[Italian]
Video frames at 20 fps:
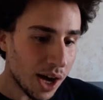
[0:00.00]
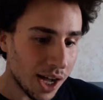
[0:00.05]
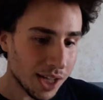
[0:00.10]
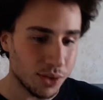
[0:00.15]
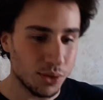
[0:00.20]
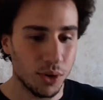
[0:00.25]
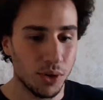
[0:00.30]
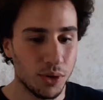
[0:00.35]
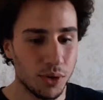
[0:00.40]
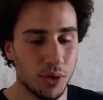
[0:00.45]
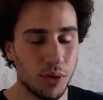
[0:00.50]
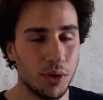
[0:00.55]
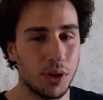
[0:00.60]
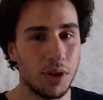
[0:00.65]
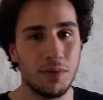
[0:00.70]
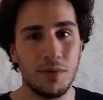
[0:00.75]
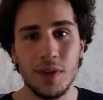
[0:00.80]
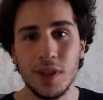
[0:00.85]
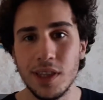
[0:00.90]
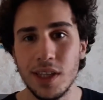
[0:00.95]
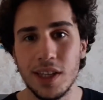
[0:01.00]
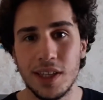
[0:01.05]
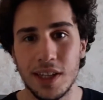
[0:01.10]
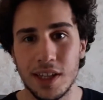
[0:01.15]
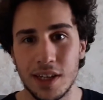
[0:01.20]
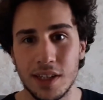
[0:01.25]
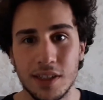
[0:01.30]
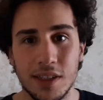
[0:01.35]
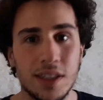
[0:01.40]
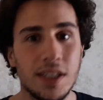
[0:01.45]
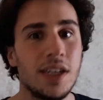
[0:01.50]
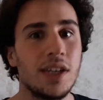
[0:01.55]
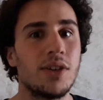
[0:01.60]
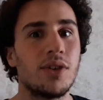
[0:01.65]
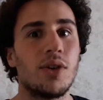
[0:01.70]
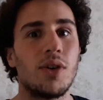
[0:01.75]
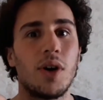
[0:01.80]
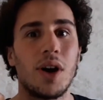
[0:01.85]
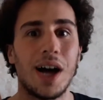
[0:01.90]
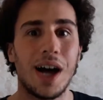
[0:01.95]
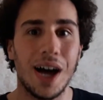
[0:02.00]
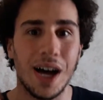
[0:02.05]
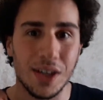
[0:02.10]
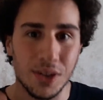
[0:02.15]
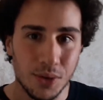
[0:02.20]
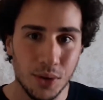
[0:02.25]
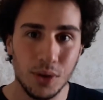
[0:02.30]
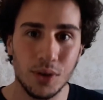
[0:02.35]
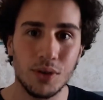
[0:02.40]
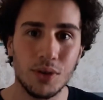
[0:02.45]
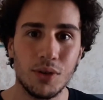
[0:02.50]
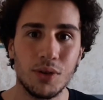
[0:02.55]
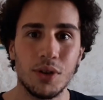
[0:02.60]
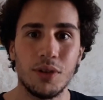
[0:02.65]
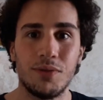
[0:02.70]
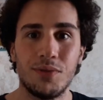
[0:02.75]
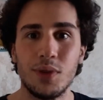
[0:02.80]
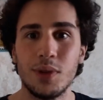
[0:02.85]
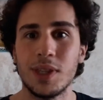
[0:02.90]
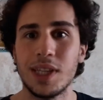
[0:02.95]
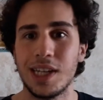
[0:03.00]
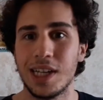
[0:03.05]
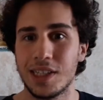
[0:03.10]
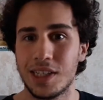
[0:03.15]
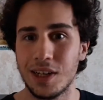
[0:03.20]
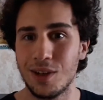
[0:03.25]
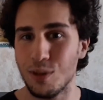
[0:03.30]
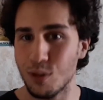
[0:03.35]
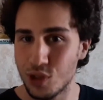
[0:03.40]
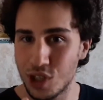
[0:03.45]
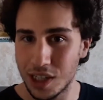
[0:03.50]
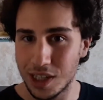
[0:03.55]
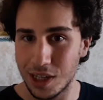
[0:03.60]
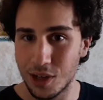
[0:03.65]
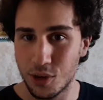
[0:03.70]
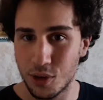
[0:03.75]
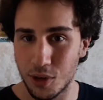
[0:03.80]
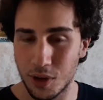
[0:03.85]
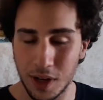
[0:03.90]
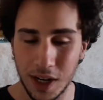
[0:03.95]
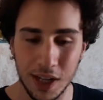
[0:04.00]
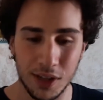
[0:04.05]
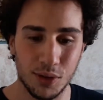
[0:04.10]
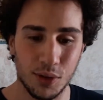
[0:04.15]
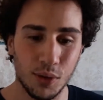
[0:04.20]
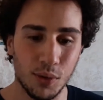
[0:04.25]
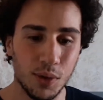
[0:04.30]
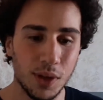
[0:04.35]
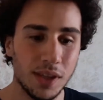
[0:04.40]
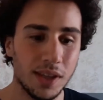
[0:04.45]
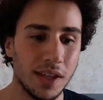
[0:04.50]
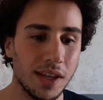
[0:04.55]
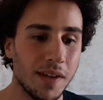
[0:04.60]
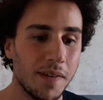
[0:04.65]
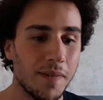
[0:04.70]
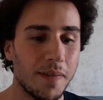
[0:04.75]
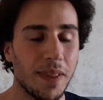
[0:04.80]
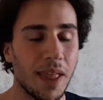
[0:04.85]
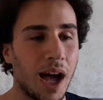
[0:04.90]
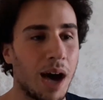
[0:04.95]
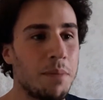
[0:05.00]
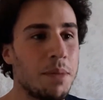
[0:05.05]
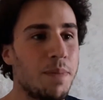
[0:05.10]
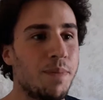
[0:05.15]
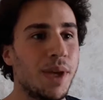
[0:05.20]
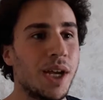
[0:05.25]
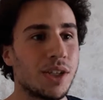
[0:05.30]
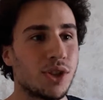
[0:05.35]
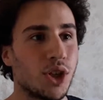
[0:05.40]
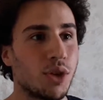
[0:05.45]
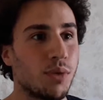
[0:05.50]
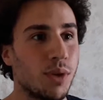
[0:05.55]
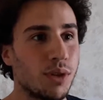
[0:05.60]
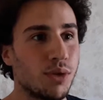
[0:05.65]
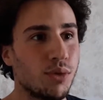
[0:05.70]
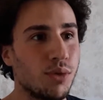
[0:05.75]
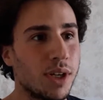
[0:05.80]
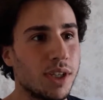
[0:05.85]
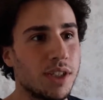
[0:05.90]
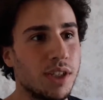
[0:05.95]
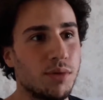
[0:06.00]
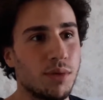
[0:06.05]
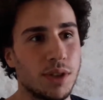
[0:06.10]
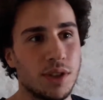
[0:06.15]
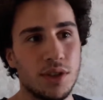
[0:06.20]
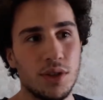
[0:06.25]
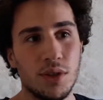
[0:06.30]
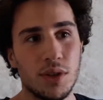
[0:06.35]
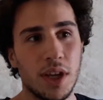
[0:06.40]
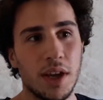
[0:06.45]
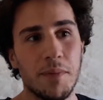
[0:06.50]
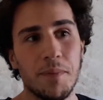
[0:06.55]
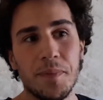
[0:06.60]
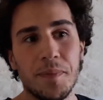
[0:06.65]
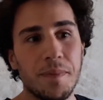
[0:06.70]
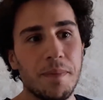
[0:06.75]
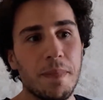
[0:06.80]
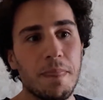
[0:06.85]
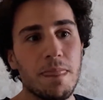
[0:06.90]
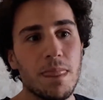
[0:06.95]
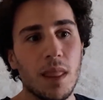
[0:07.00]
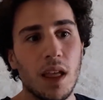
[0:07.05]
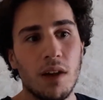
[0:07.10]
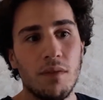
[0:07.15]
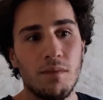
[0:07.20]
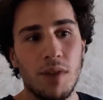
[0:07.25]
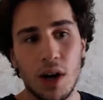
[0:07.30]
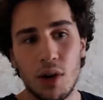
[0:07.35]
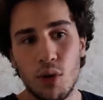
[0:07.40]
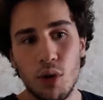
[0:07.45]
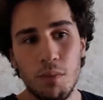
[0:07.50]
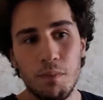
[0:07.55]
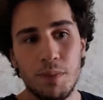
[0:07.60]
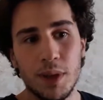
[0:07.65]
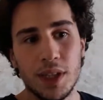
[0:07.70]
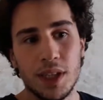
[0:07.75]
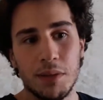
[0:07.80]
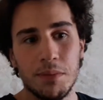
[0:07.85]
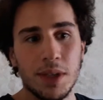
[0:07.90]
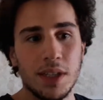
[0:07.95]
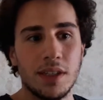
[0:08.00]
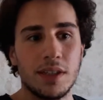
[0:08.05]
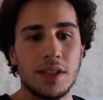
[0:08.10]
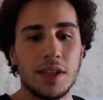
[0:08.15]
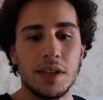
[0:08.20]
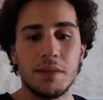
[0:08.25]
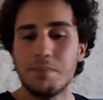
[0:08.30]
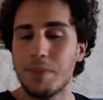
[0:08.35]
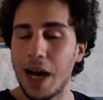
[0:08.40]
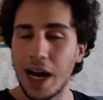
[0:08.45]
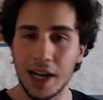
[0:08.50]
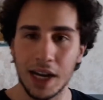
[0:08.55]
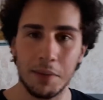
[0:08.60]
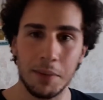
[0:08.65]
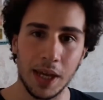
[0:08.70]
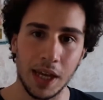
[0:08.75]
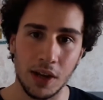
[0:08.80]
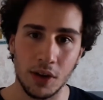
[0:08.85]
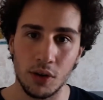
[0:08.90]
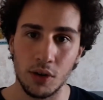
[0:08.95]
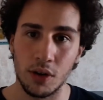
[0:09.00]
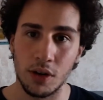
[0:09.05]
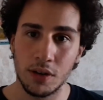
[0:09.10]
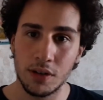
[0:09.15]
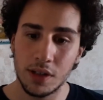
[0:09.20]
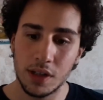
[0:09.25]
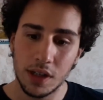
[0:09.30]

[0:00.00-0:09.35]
adoro i film di Tarantino, adoro i film della trilogia del cornetto, quindi a me piace quando una situazione va completamente a ramengo.